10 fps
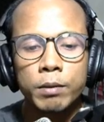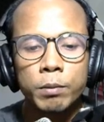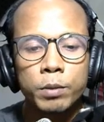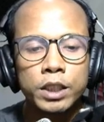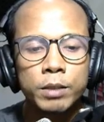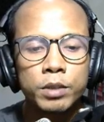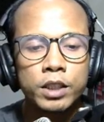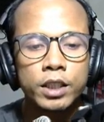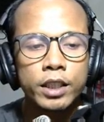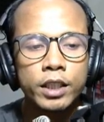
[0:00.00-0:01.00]
membership di
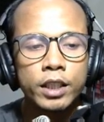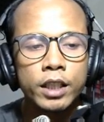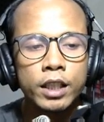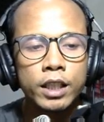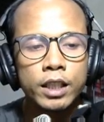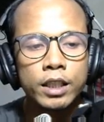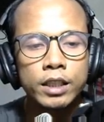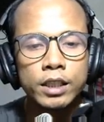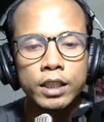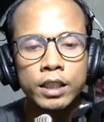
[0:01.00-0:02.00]
sini di
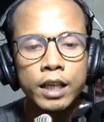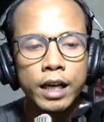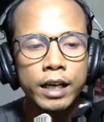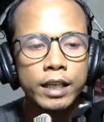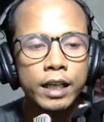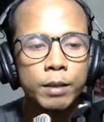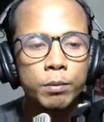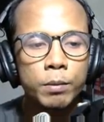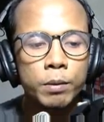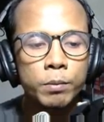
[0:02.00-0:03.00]
sini ada
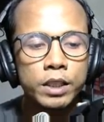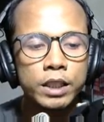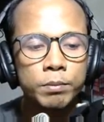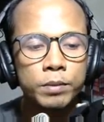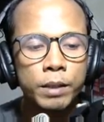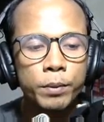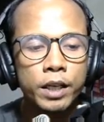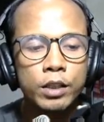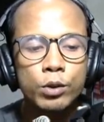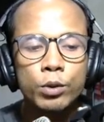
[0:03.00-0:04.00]
label membership tapi
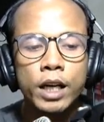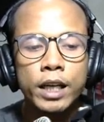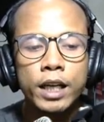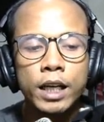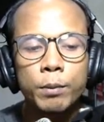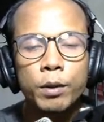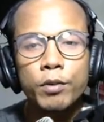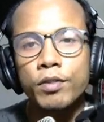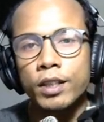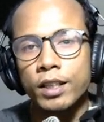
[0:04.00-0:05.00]
ada juga yang label
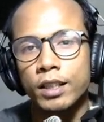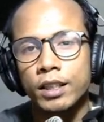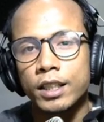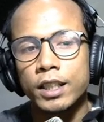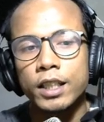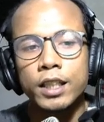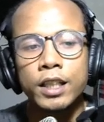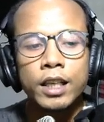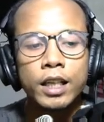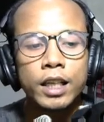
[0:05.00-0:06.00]
free. Jadi
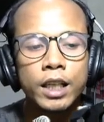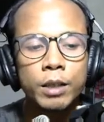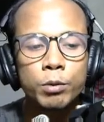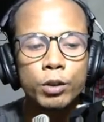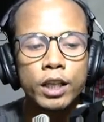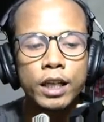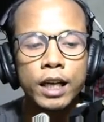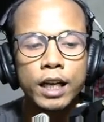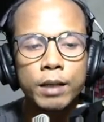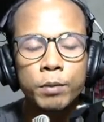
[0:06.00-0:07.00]
ini mungkin
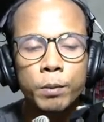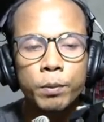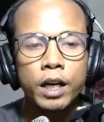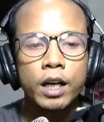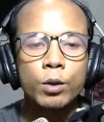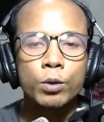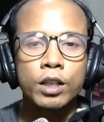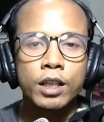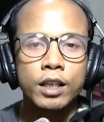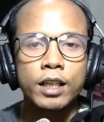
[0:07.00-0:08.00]
akan berpengaruh
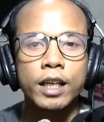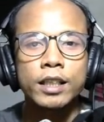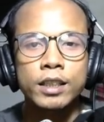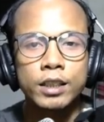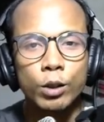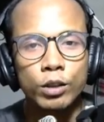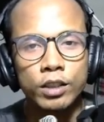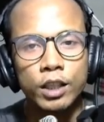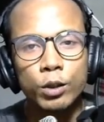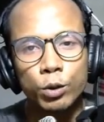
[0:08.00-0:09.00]
ke next
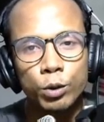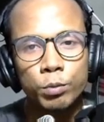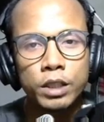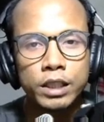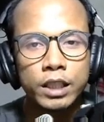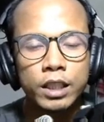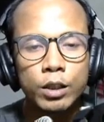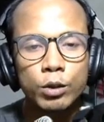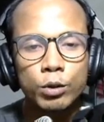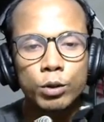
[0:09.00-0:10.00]
konten YouTube di channel
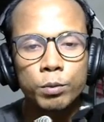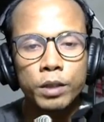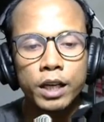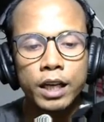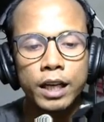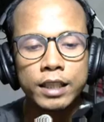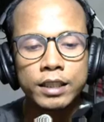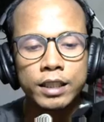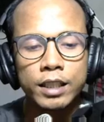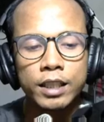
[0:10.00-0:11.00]
YouTube
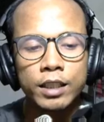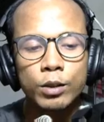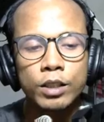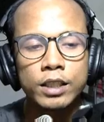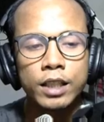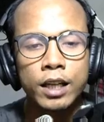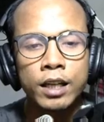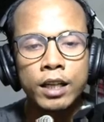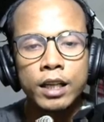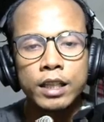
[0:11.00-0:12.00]
LSD Indonesia.
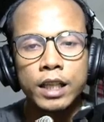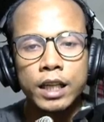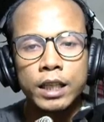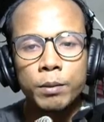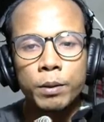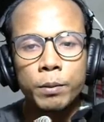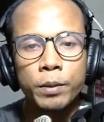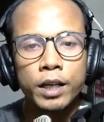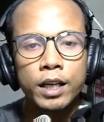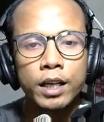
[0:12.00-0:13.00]
Jadi
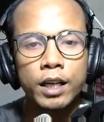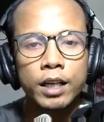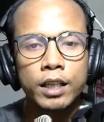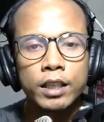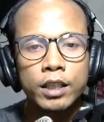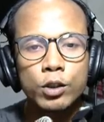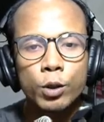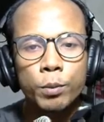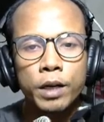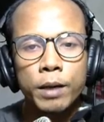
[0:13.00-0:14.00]
memang uh, kita
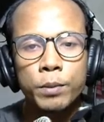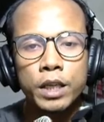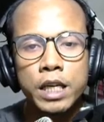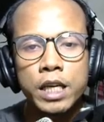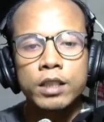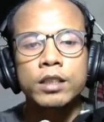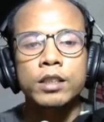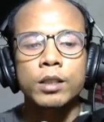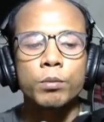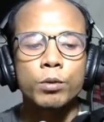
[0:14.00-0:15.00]
coba bikin
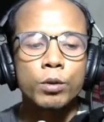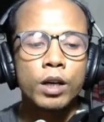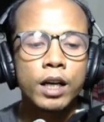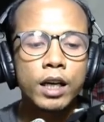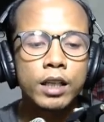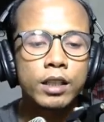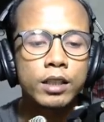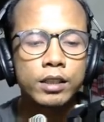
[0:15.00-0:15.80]
semua uh,